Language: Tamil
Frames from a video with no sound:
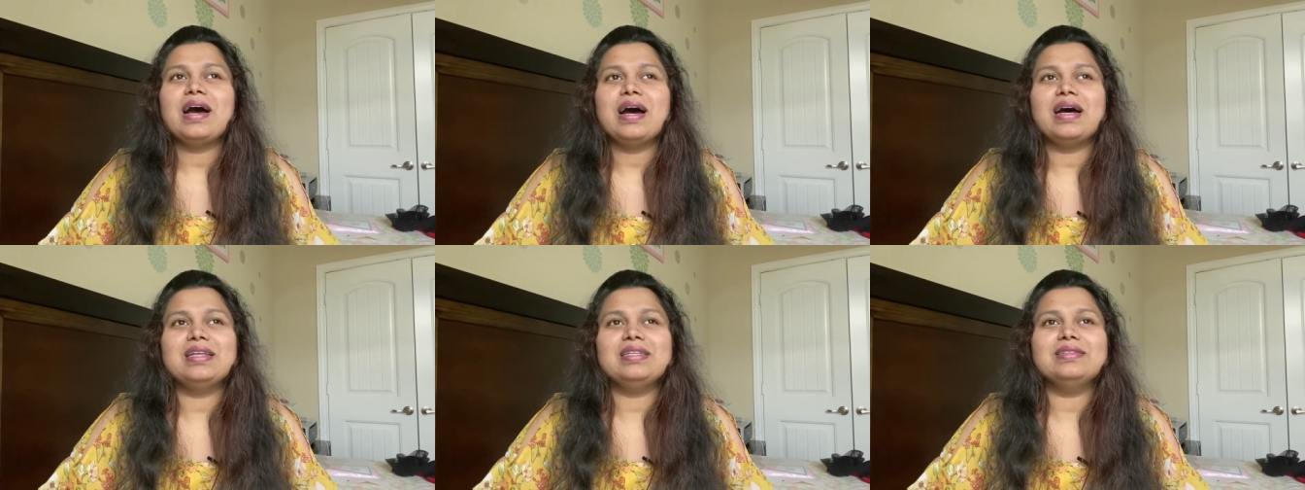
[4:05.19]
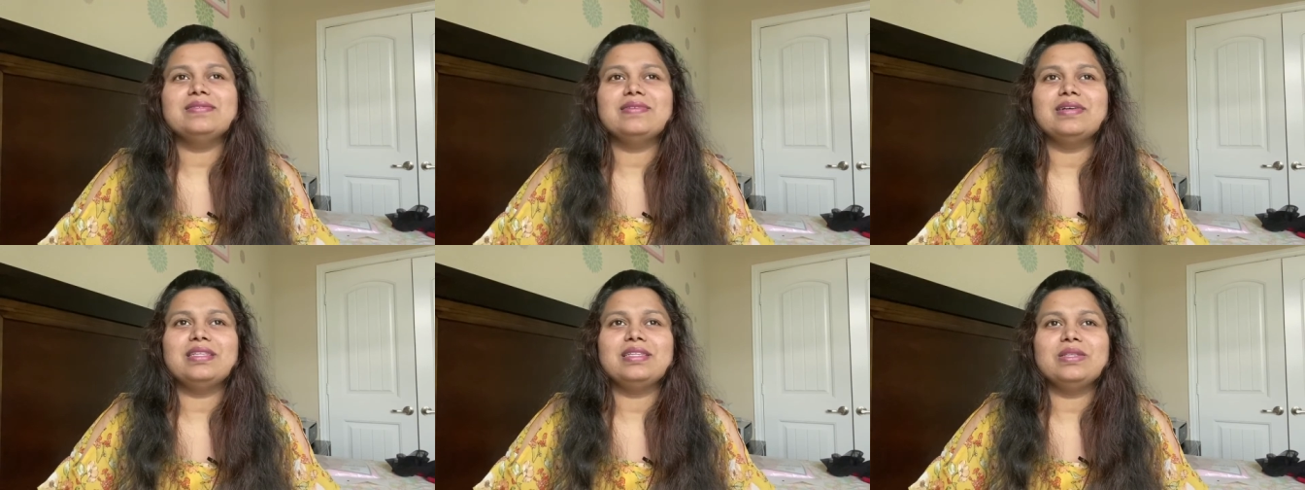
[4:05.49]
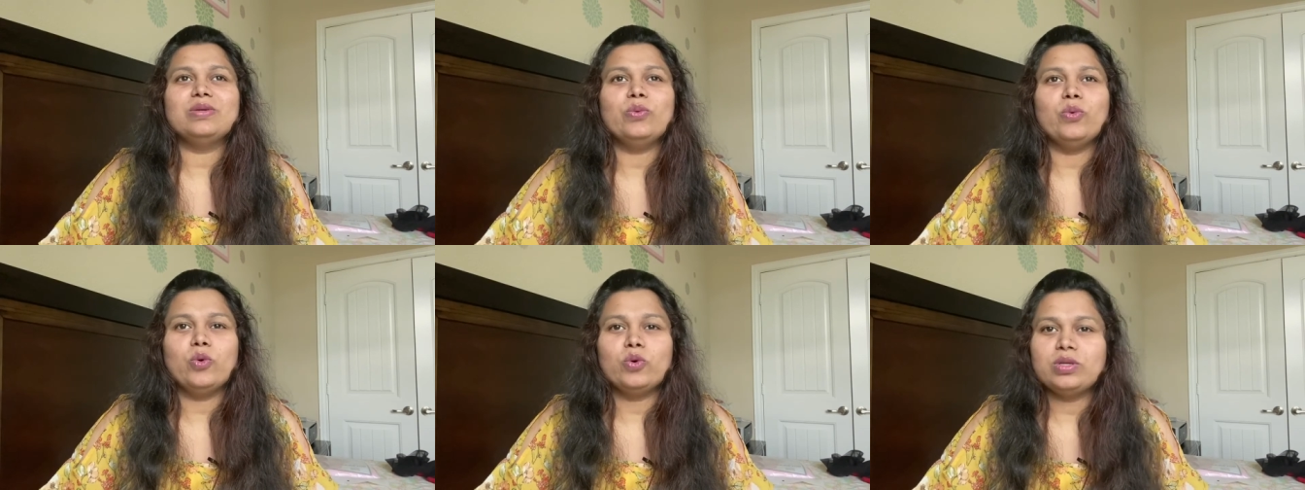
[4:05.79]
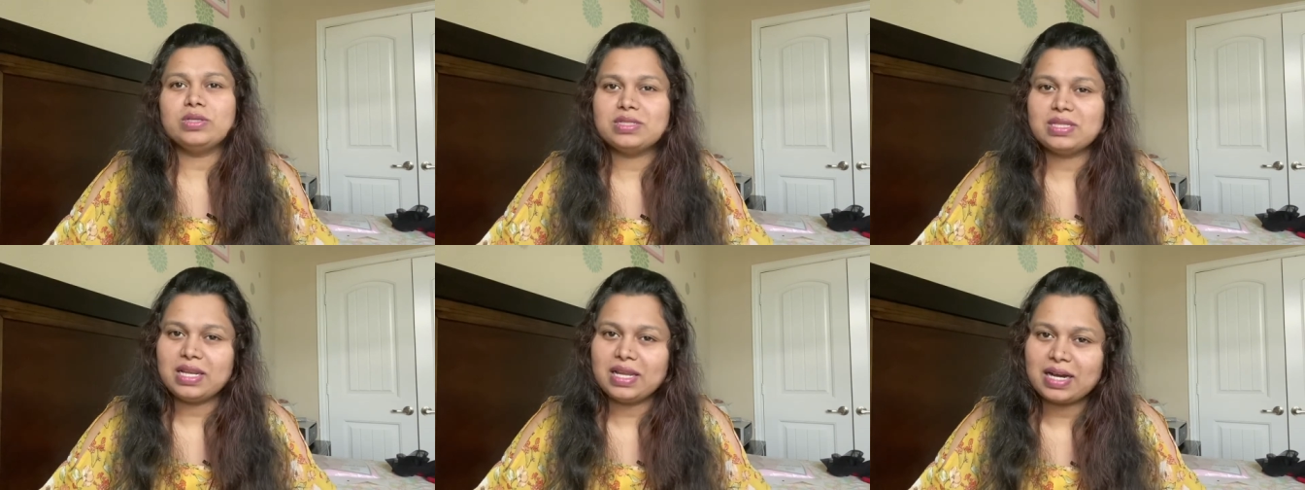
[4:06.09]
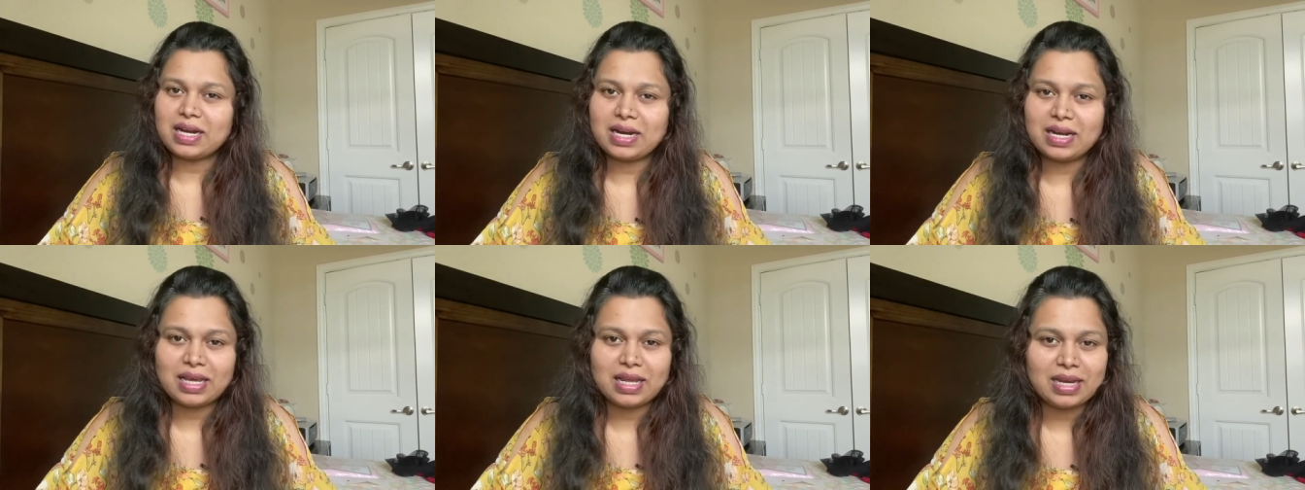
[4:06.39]
அது வந்து ஒரு சில
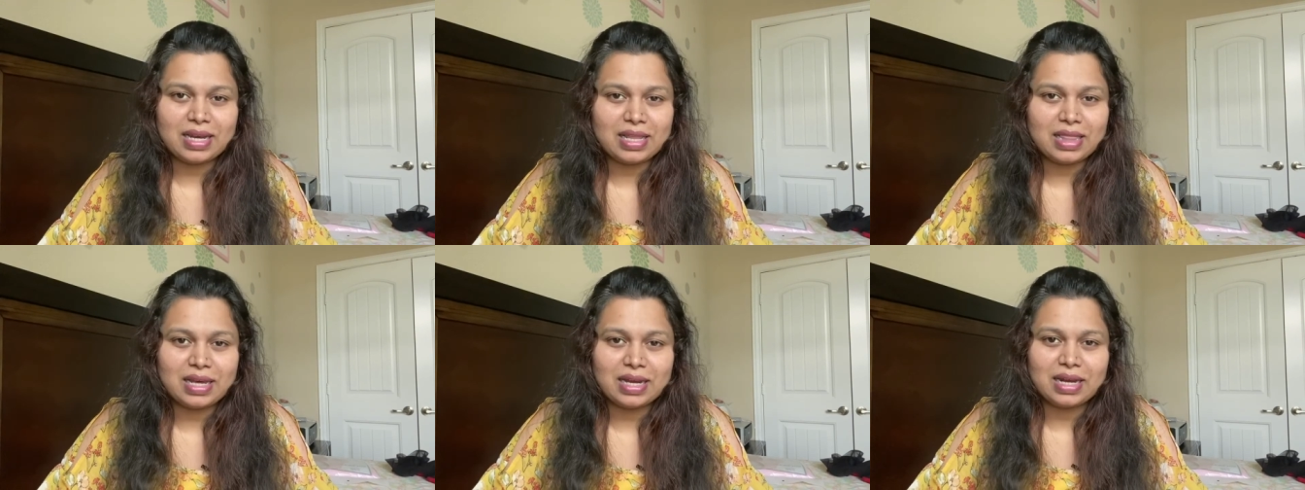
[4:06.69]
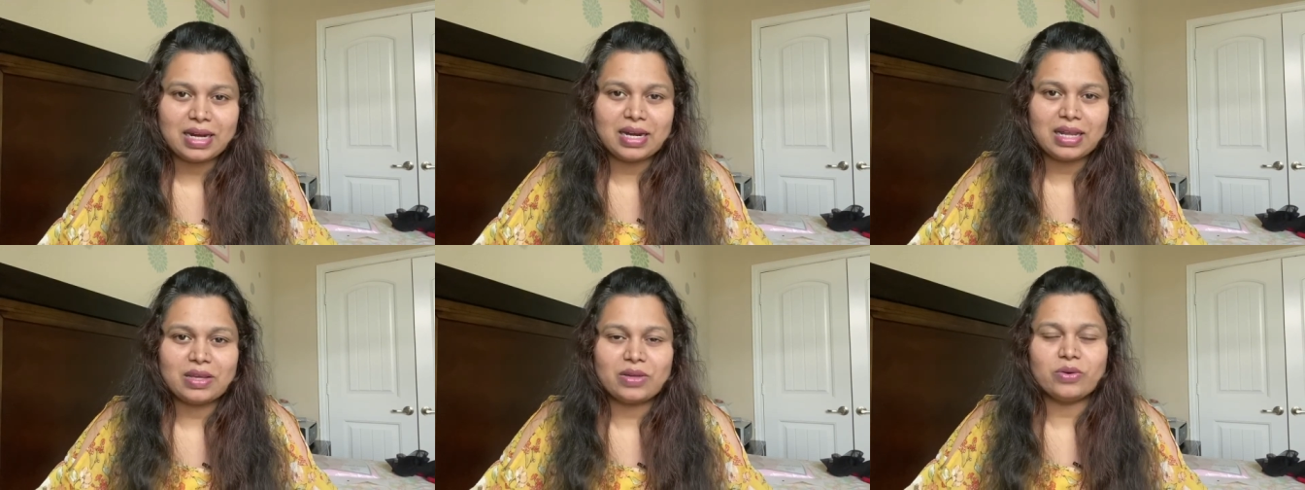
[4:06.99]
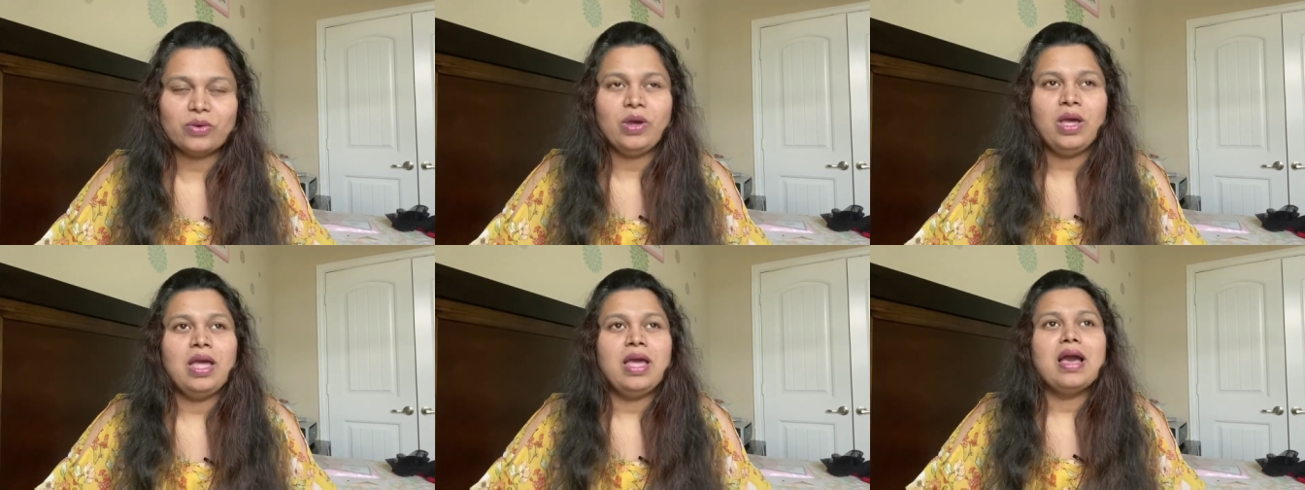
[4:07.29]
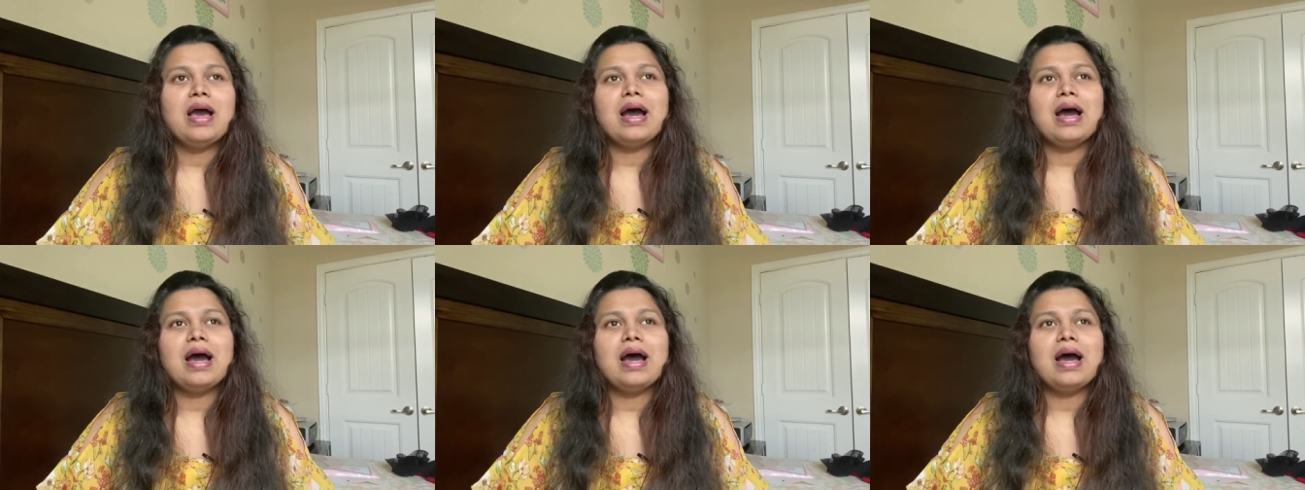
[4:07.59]
கடைகளில் தான் கிடைக்கும்